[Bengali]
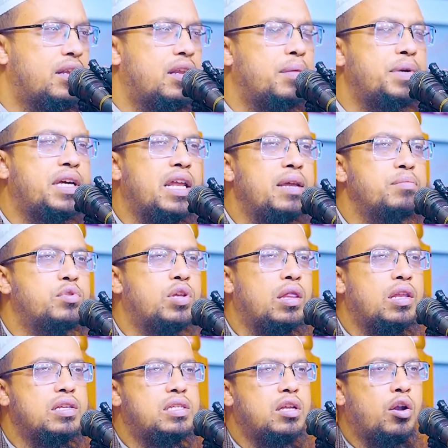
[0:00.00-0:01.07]
নবী করিম
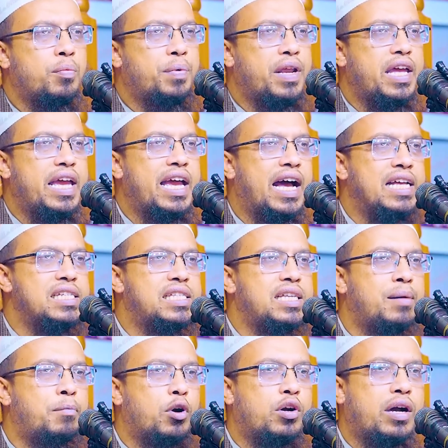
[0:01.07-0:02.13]
সাল্লাহ সাল্লামের পরে এই
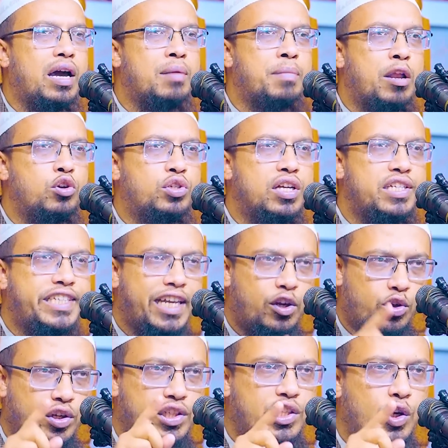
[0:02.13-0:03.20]
আস্থা মক্কার মানুষের
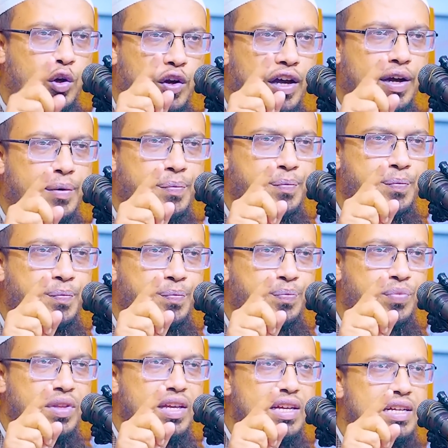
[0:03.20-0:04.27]
ছিলুকে ছিল না
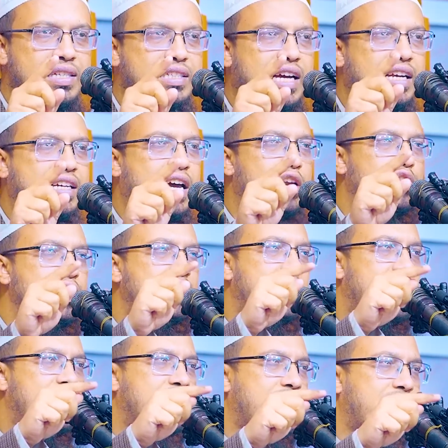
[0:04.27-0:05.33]
যার কারণে
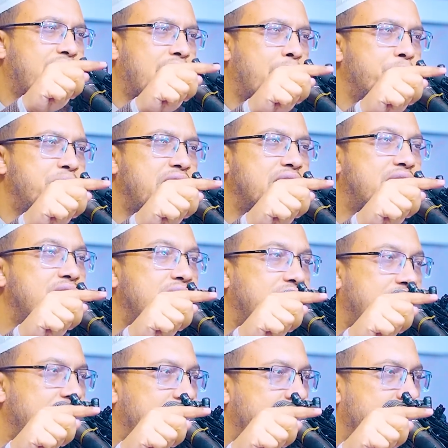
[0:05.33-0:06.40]
তারা তাকে নাম দিয়েছেন
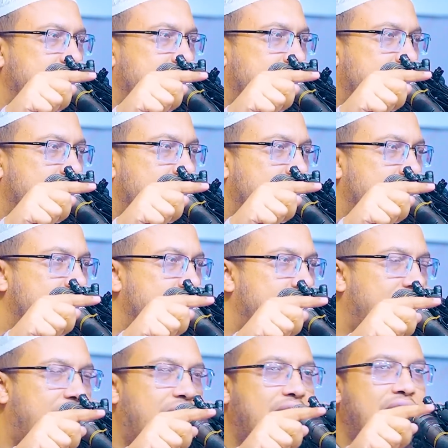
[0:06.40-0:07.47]
কি
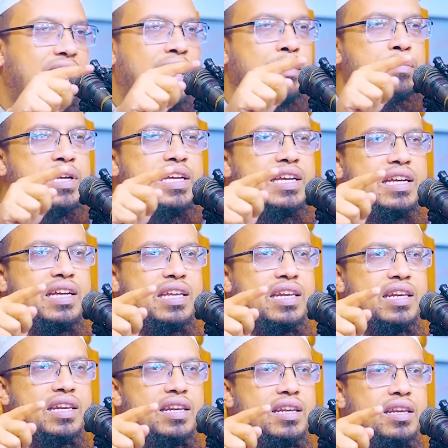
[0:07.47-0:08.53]
আল আমিন
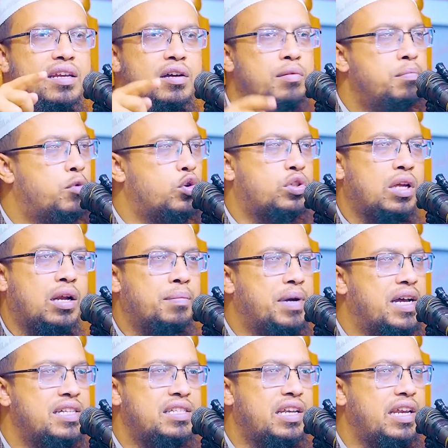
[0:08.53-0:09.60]
মোহতারাম
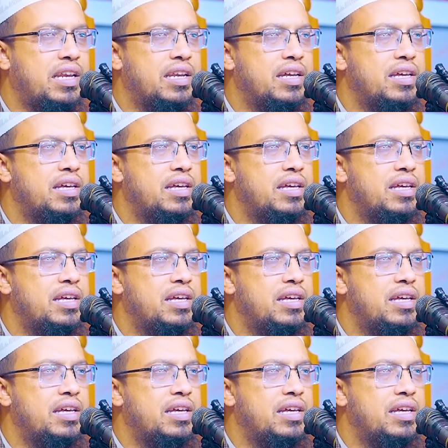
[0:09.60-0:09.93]
হাজরিন